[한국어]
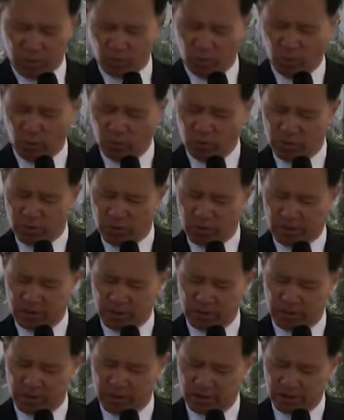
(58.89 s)
곧
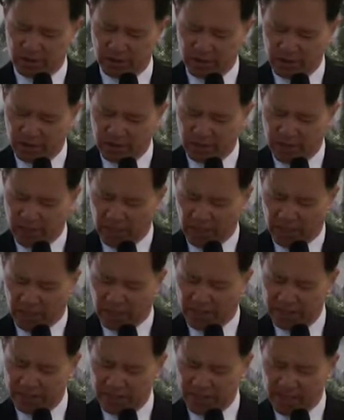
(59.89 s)
그
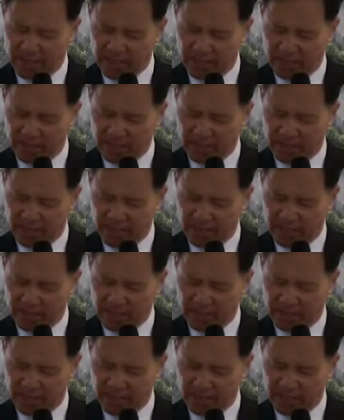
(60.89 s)
아이의